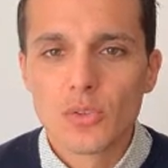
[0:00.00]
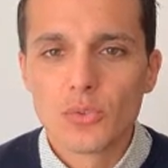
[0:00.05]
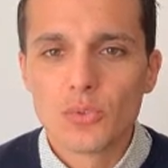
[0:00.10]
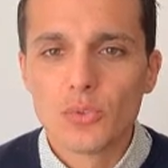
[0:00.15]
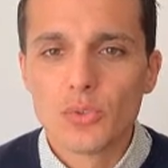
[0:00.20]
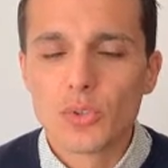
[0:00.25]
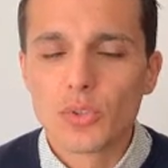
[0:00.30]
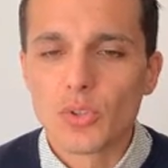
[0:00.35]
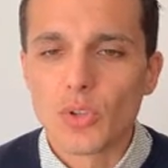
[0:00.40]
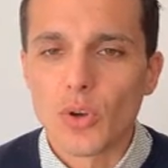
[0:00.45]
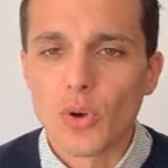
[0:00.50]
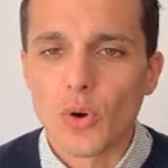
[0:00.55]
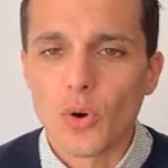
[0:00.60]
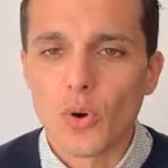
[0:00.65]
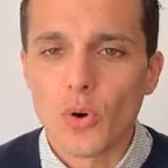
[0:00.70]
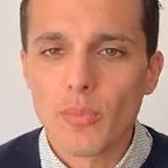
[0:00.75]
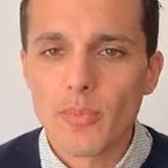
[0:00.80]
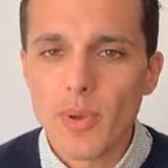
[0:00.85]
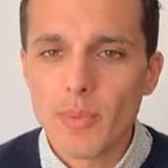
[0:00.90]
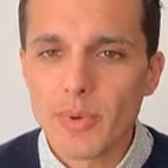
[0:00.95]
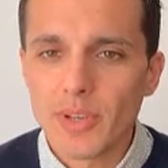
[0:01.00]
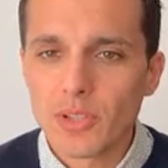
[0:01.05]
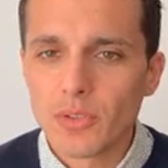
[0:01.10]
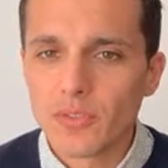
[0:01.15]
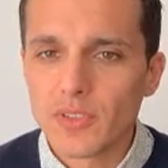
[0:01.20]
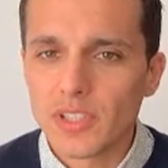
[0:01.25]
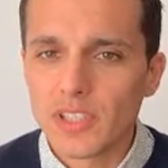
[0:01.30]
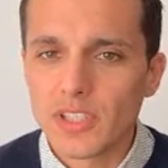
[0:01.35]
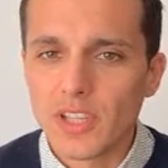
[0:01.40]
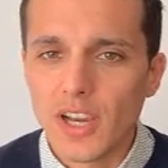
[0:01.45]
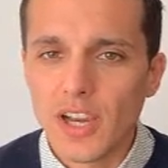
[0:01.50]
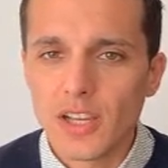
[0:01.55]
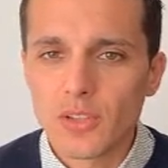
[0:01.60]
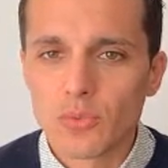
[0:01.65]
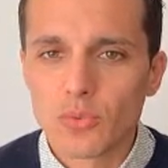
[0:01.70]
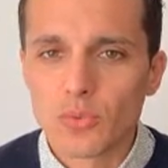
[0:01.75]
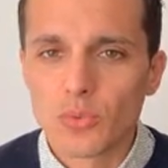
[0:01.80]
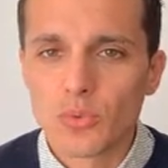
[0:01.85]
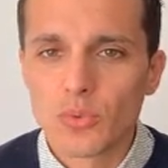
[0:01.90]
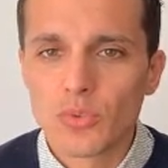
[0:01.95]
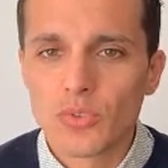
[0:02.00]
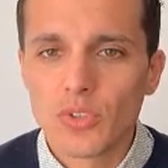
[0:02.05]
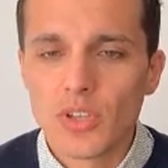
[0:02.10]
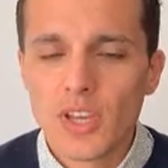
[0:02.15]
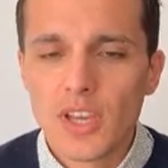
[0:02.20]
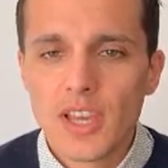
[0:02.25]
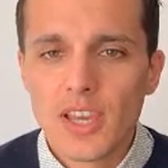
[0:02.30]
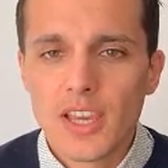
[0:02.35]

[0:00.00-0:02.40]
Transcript: du docteur Romain Palovani à Toulouse